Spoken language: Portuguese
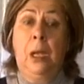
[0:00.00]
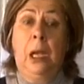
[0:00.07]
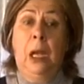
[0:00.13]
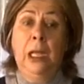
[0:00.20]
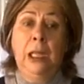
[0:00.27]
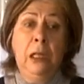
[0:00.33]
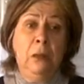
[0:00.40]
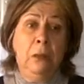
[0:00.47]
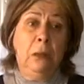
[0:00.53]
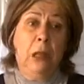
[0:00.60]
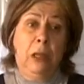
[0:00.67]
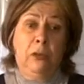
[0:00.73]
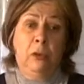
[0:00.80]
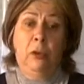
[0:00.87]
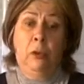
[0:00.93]
Aí
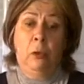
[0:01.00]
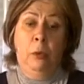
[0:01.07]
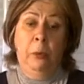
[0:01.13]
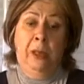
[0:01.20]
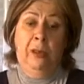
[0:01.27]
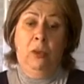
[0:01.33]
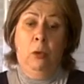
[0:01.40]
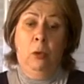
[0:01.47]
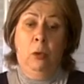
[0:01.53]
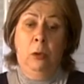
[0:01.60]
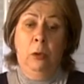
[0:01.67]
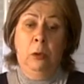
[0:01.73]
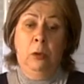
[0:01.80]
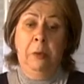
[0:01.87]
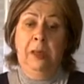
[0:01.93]

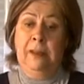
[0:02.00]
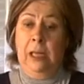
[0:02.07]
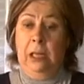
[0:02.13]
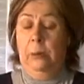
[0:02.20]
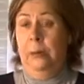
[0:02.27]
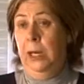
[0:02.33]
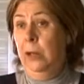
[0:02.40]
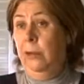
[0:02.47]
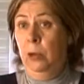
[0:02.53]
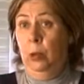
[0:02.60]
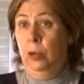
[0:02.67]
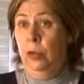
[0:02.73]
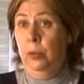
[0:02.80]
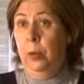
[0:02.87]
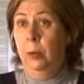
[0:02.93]
começou, começaram a aparecer
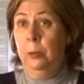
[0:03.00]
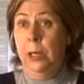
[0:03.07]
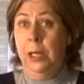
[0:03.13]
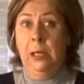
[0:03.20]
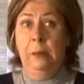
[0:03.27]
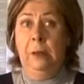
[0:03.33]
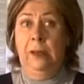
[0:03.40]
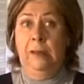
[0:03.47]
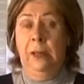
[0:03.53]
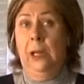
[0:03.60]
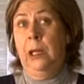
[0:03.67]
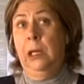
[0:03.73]
outros problemas, né?